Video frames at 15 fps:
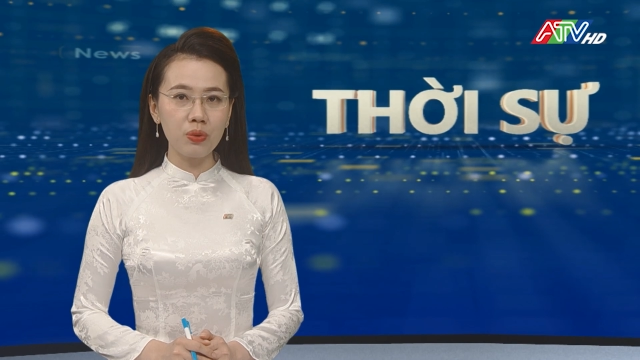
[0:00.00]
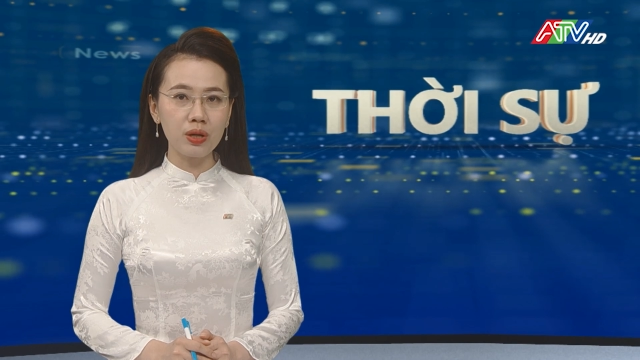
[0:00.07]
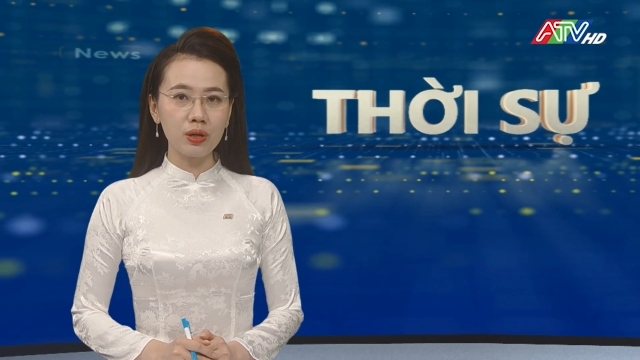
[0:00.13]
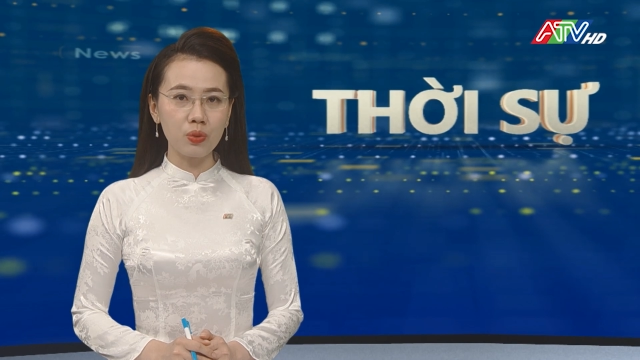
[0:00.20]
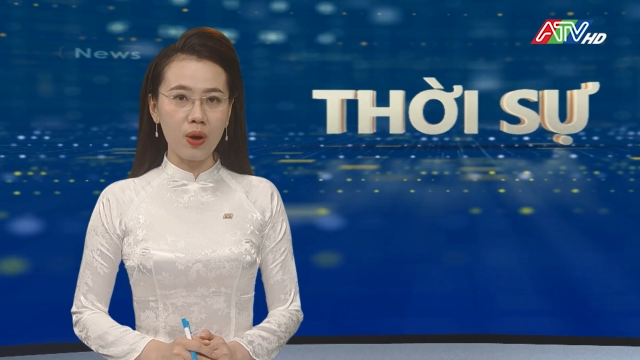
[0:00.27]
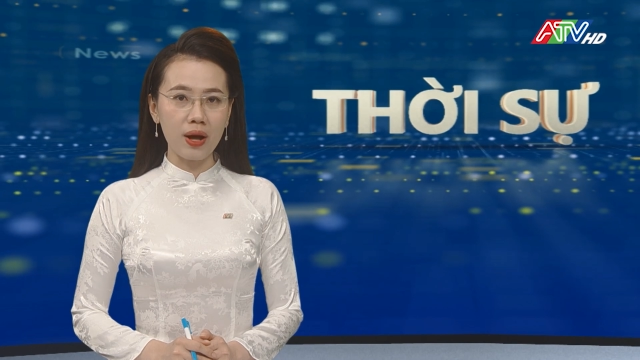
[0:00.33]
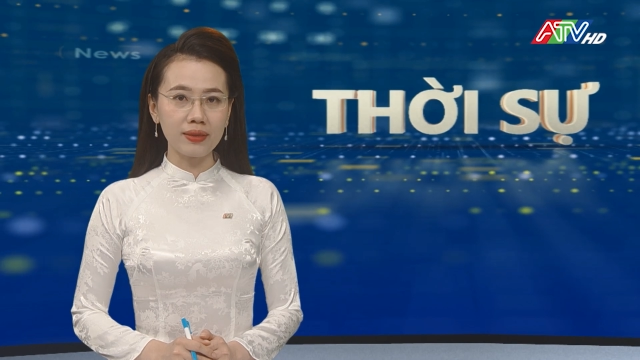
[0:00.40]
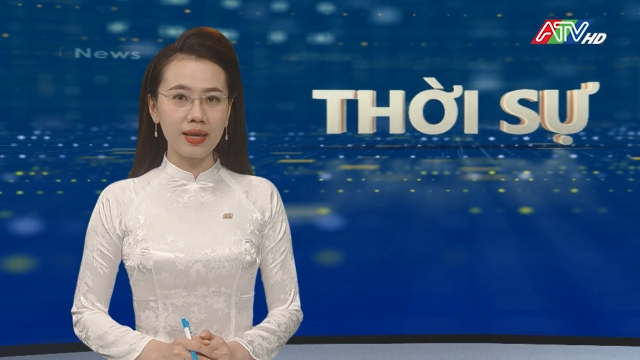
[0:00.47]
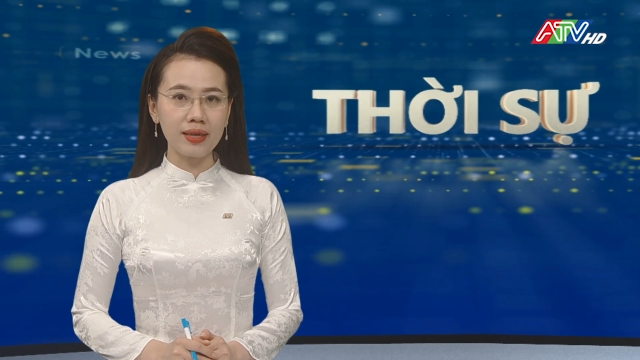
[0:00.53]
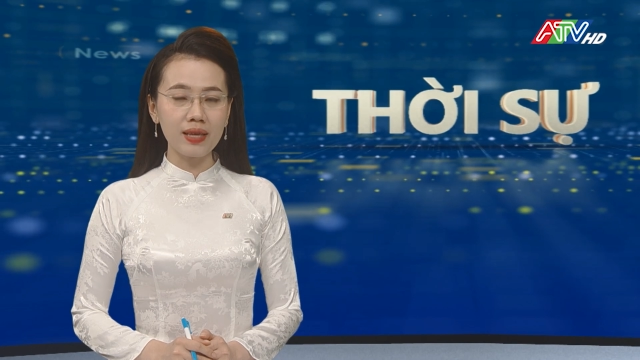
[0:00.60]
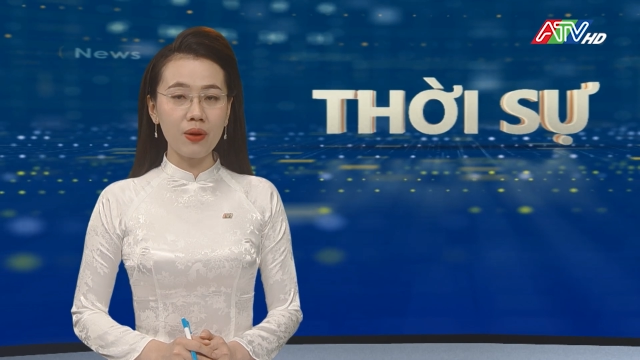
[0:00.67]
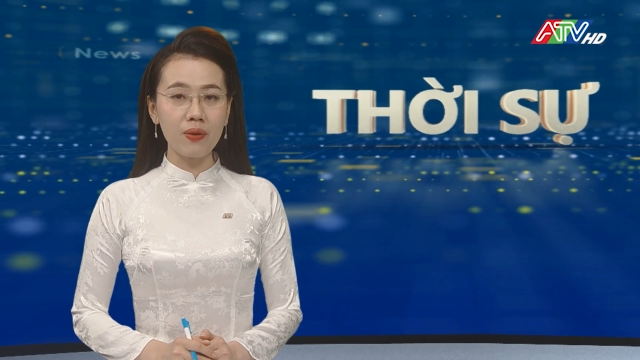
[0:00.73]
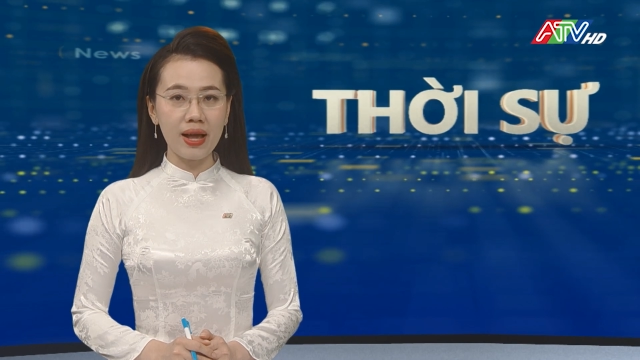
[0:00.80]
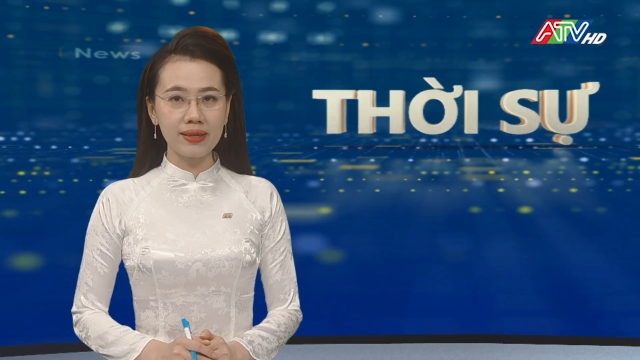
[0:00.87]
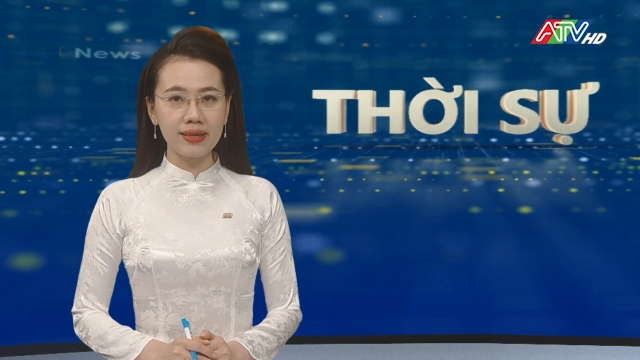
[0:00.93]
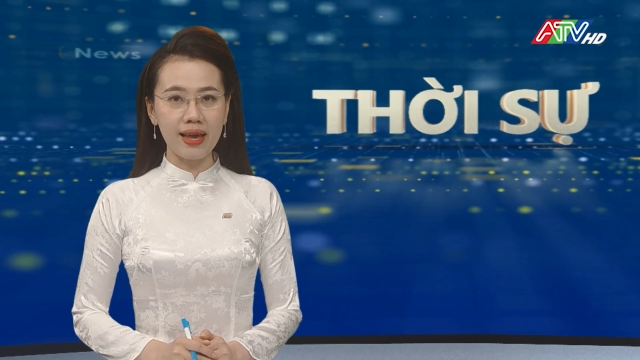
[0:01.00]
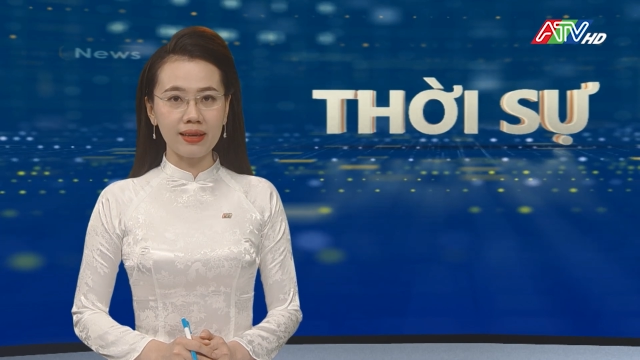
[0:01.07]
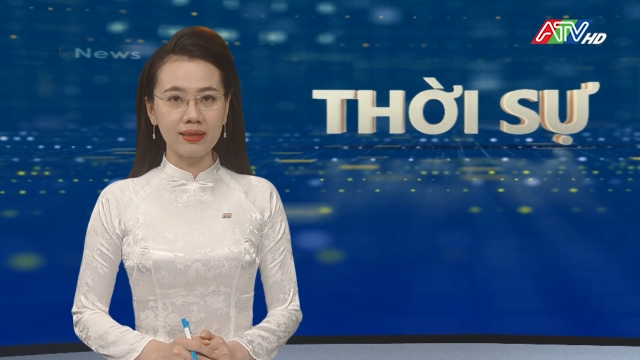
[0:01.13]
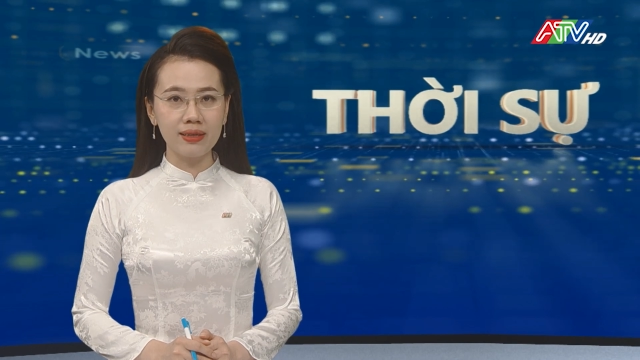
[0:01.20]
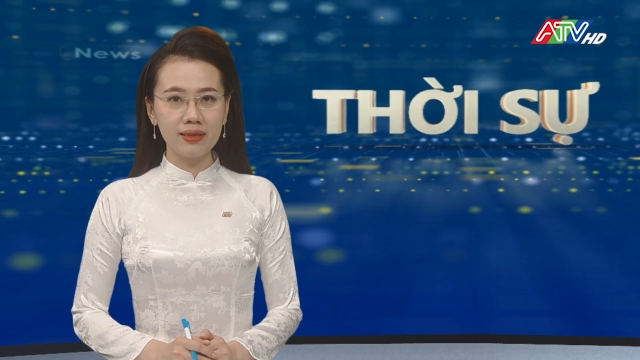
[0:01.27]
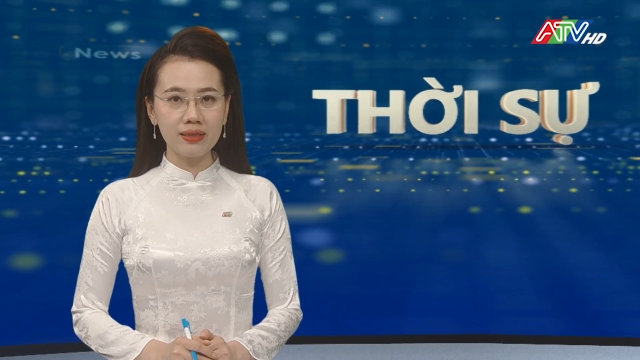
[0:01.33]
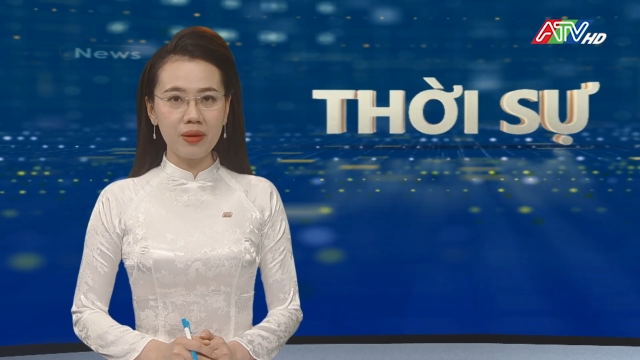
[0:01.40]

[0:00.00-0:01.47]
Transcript: quân đoàn thể thao An Giang